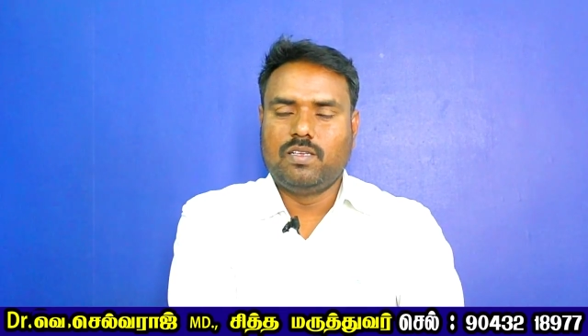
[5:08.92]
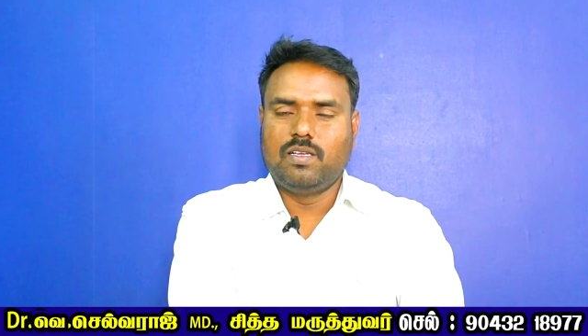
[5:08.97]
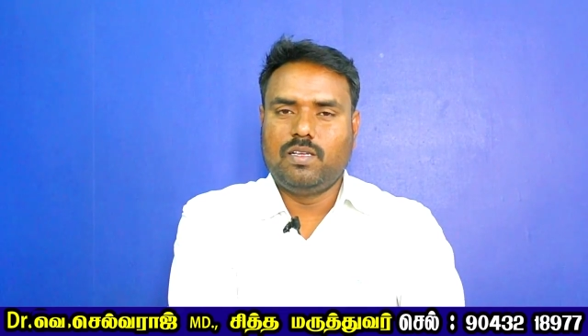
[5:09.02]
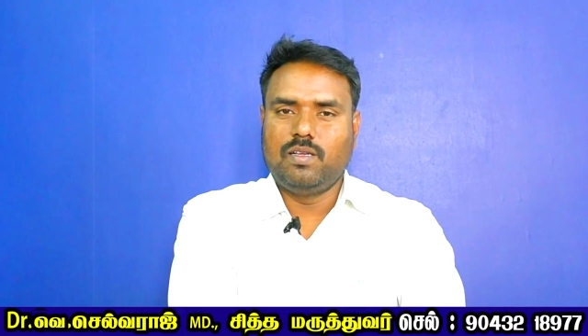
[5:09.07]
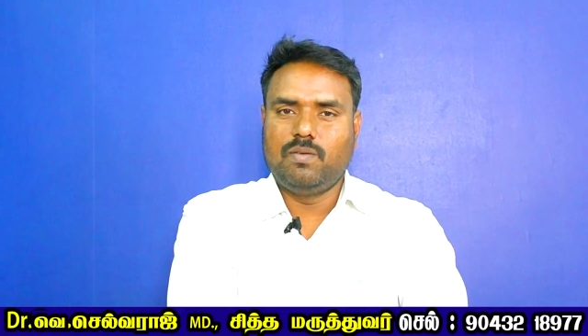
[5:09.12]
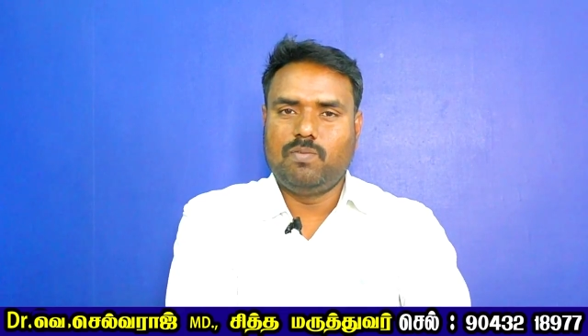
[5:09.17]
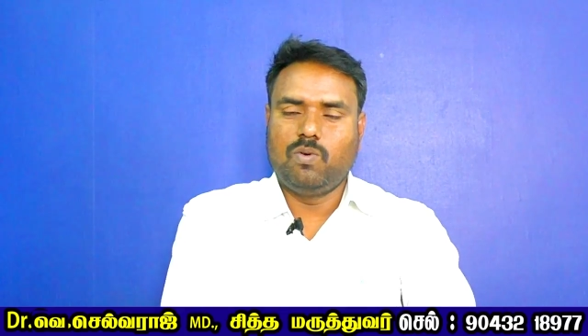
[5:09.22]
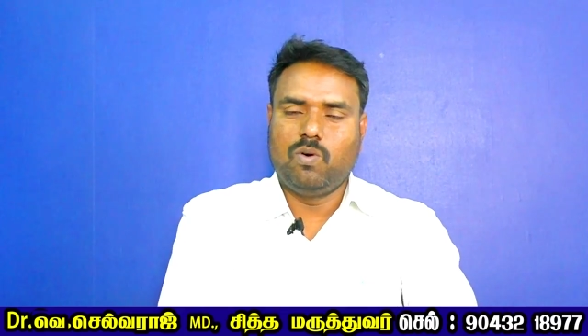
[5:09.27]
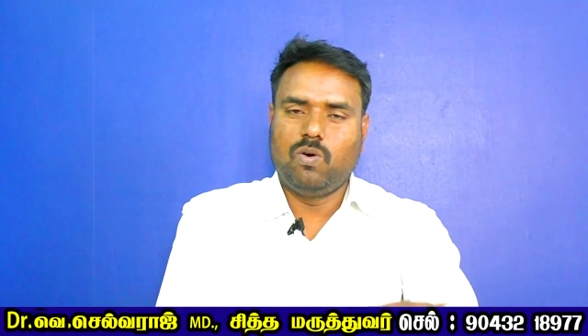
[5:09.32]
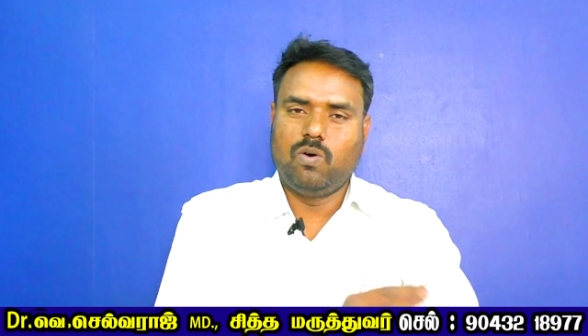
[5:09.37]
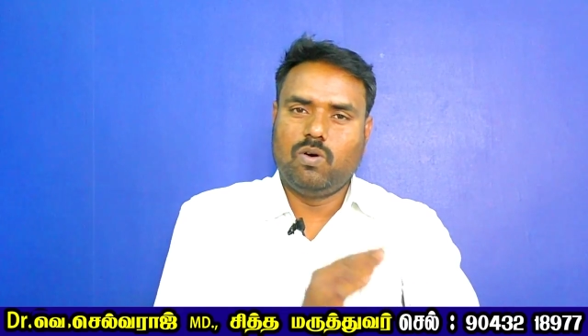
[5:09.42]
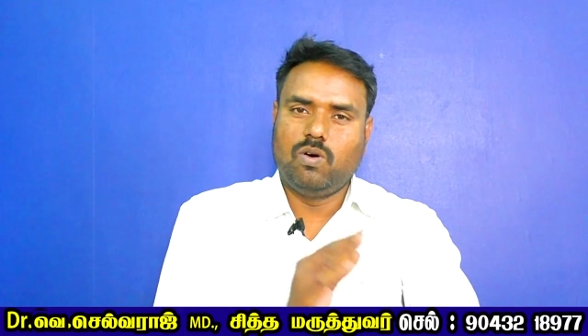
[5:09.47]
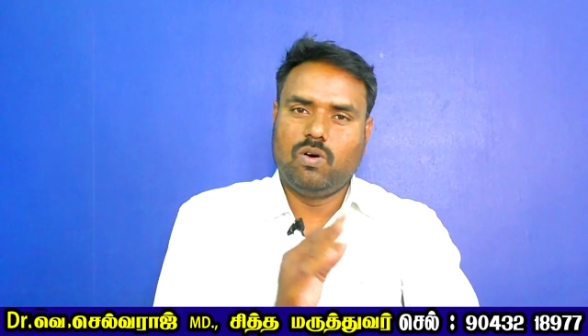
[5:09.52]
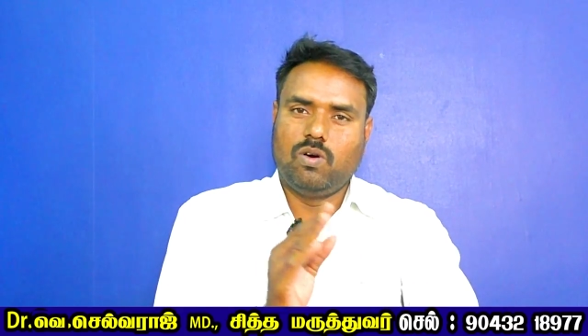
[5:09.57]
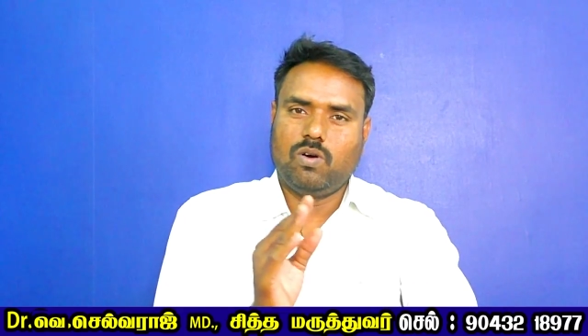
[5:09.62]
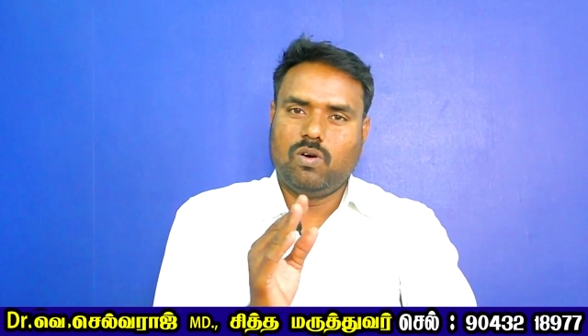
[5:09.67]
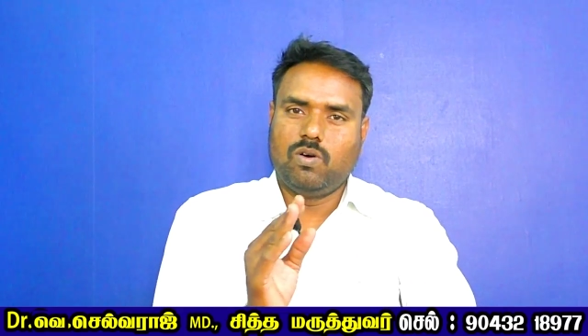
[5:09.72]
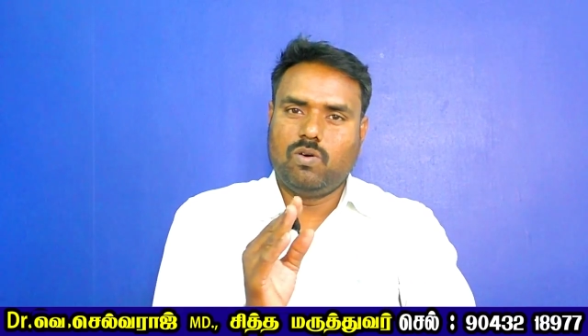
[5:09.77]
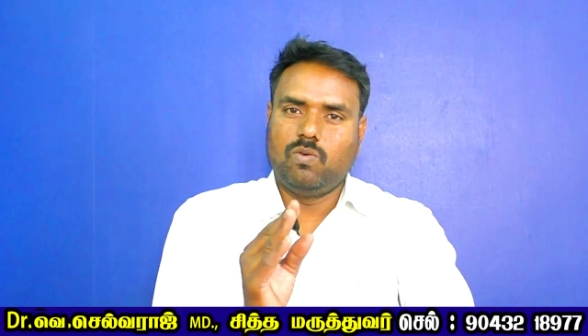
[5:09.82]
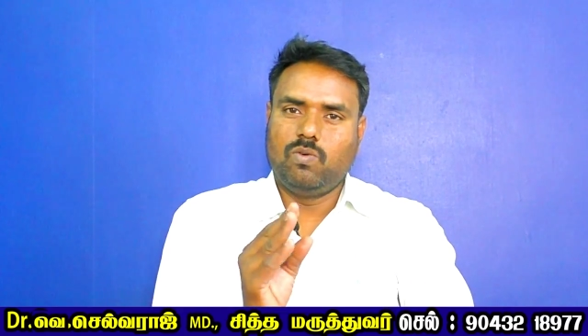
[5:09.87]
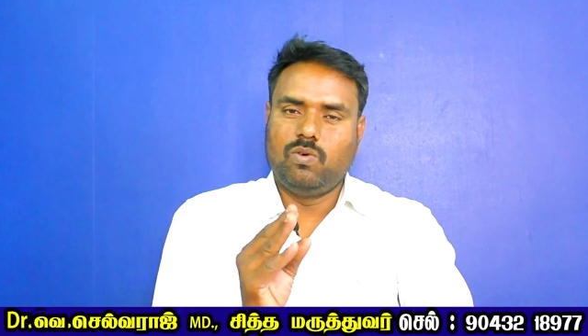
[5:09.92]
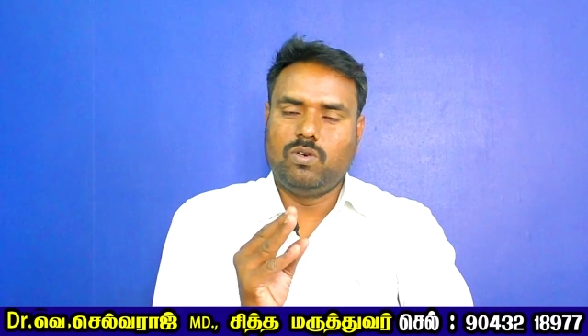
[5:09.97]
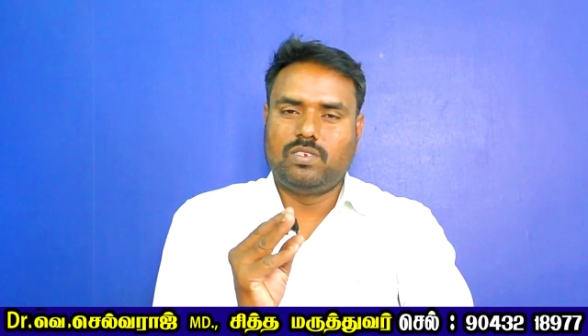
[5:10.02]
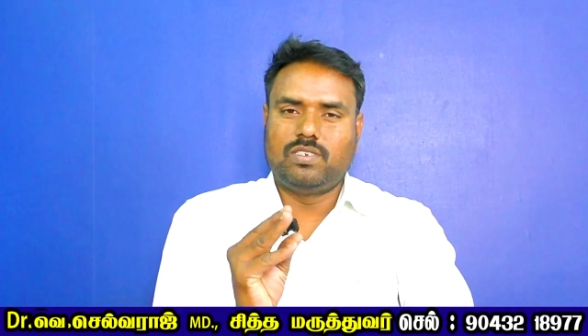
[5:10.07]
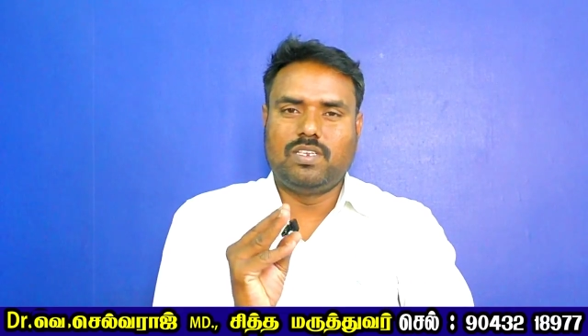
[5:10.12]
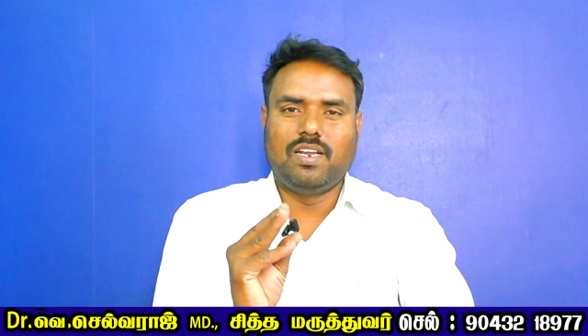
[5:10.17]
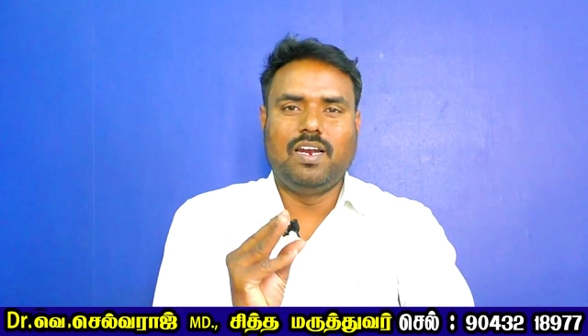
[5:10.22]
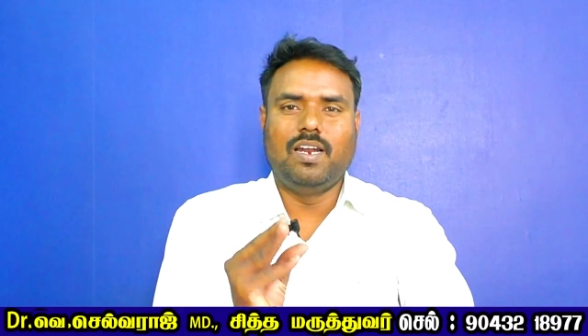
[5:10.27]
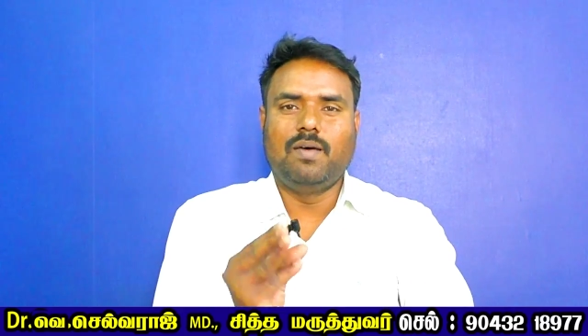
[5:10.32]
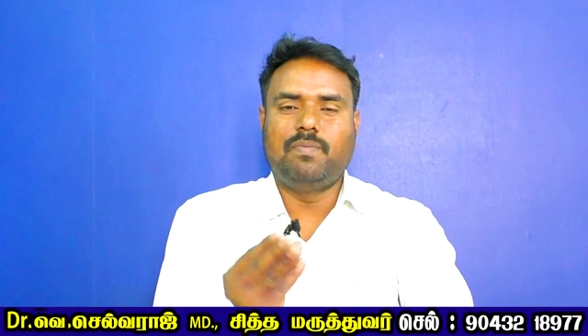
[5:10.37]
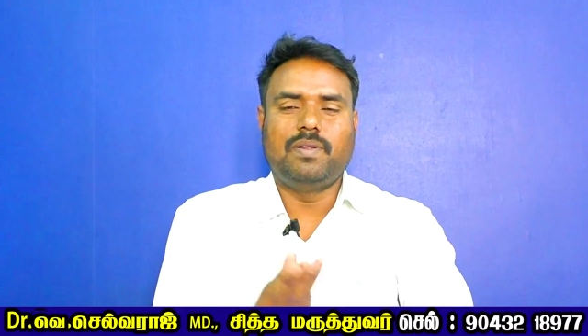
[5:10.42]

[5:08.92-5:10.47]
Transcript: இப்போது ஒரு செல்லை